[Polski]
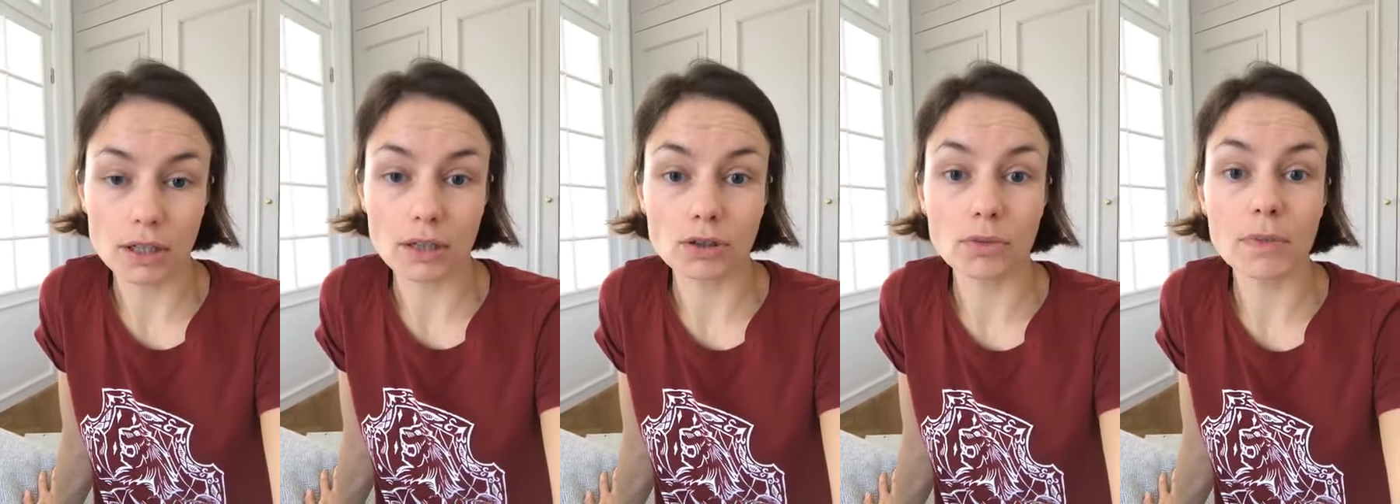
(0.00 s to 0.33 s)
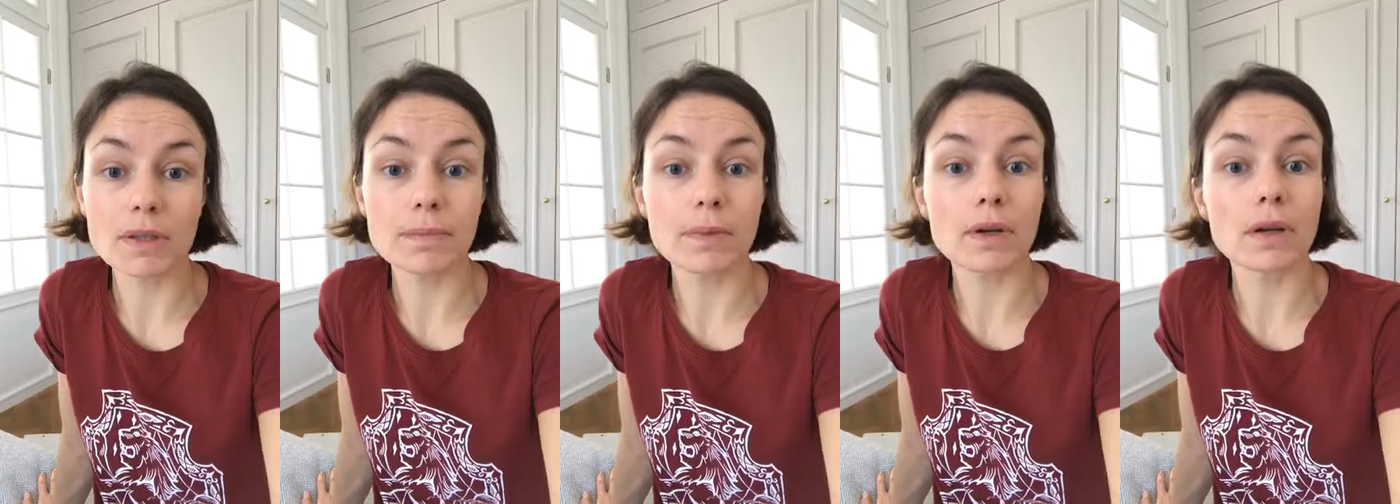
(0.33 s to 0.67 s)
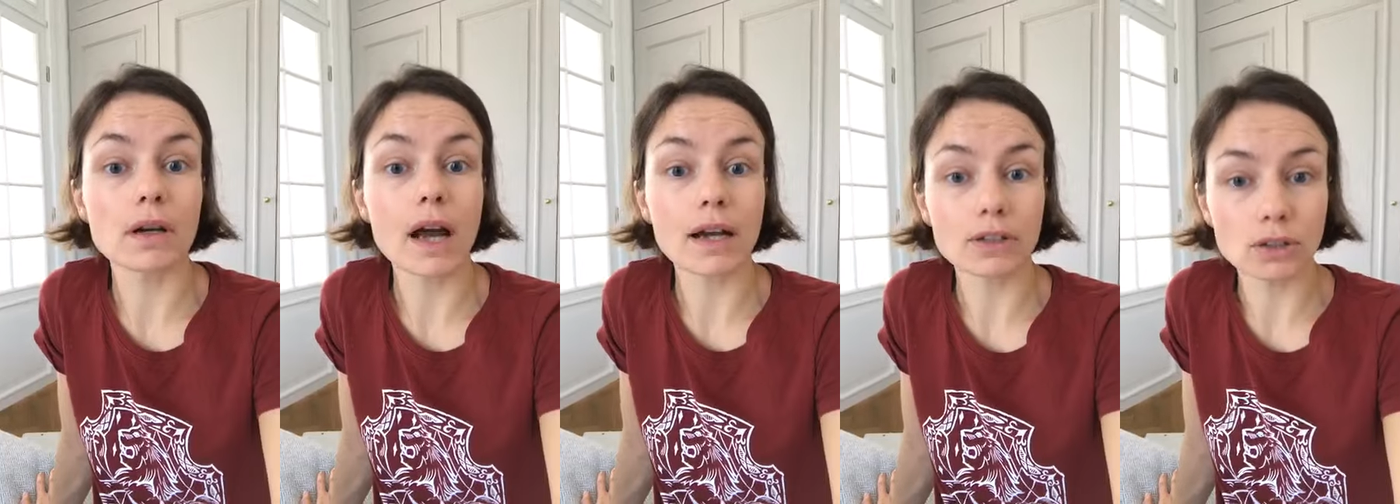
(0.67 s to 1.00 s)
Natomiast
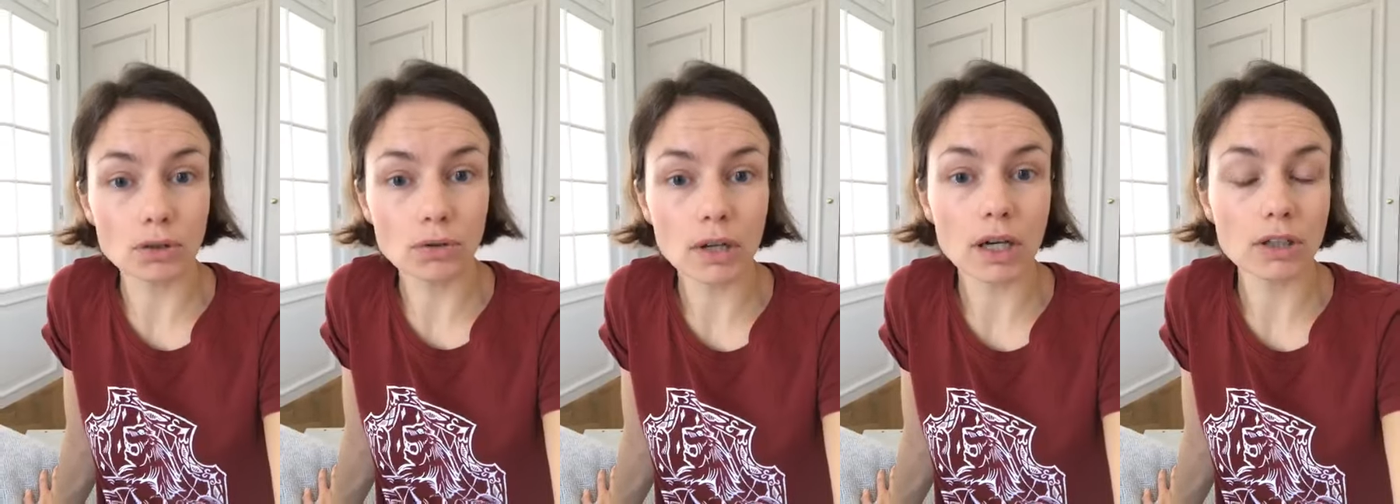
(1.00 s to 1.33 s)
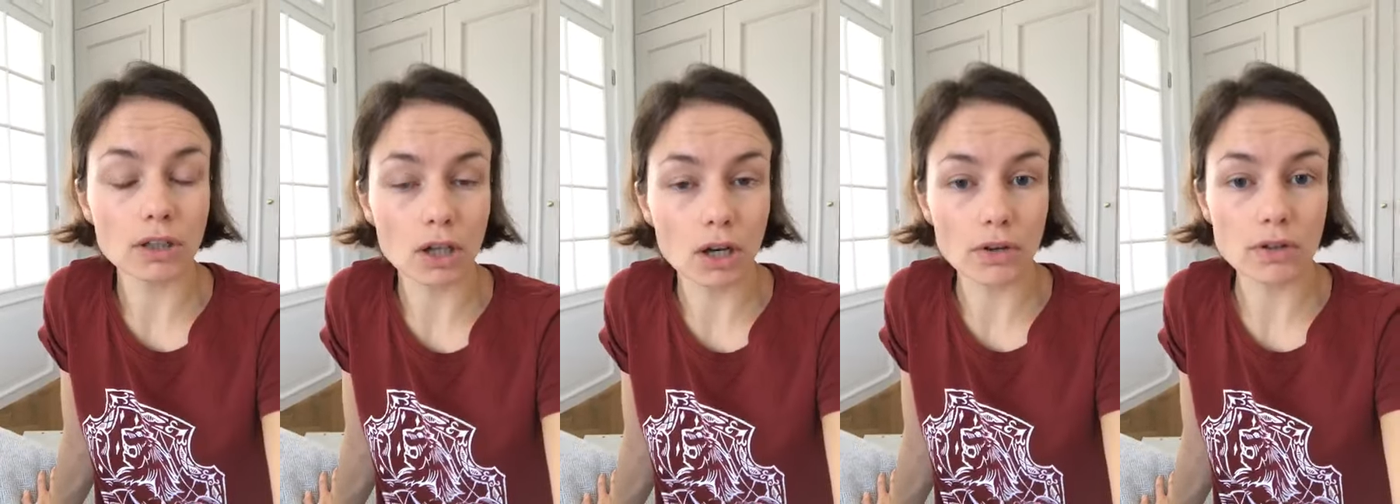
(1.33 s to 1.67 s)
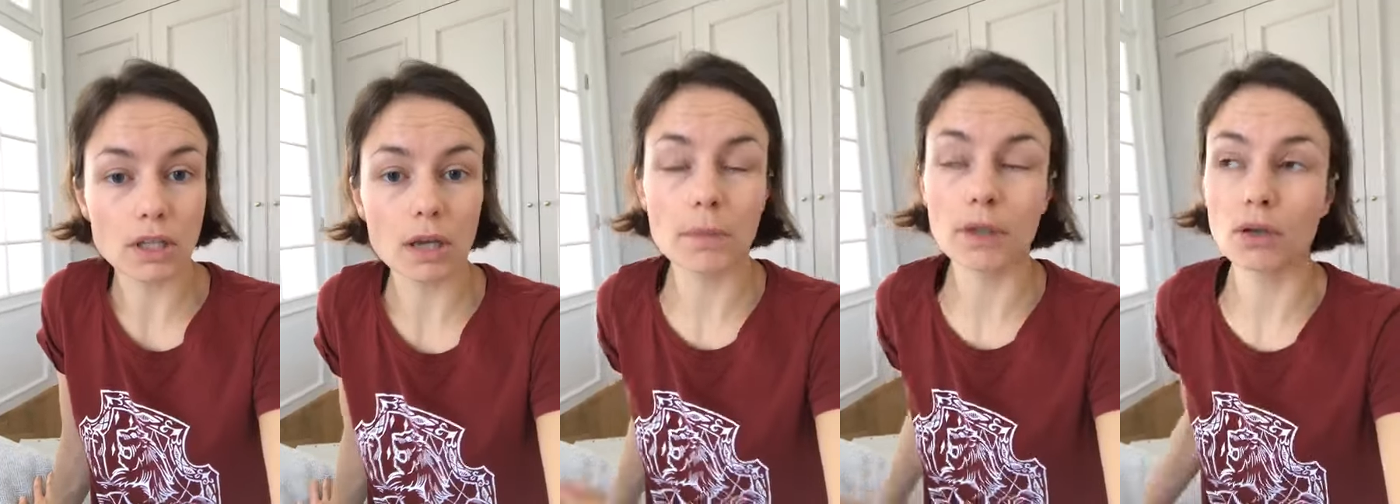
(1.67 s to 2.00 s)
e, artykuły
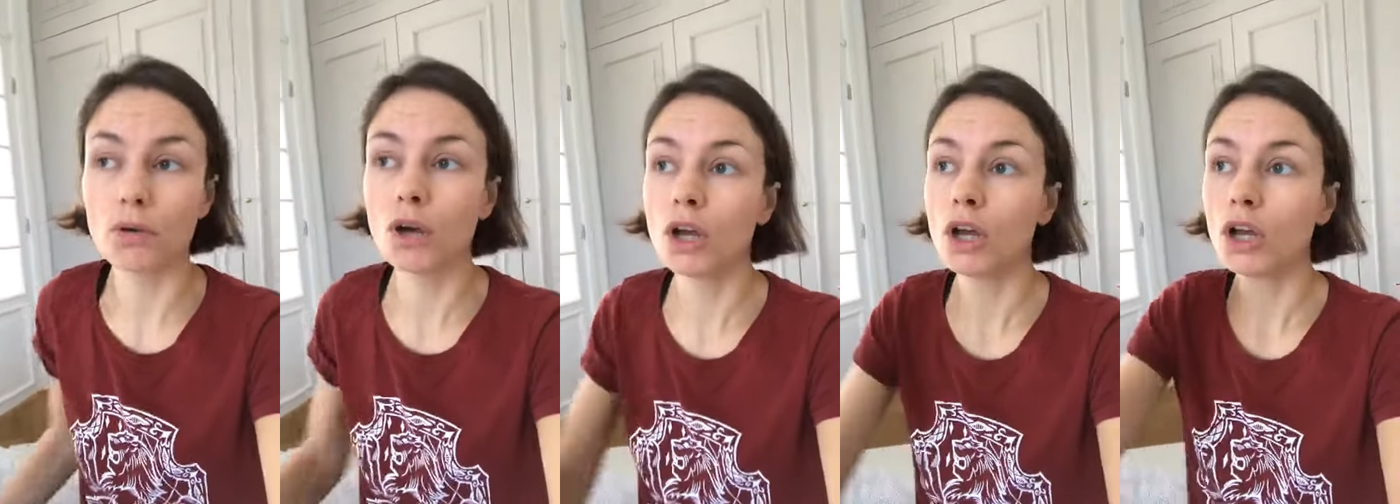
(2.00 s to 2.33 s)
henrykowskie będą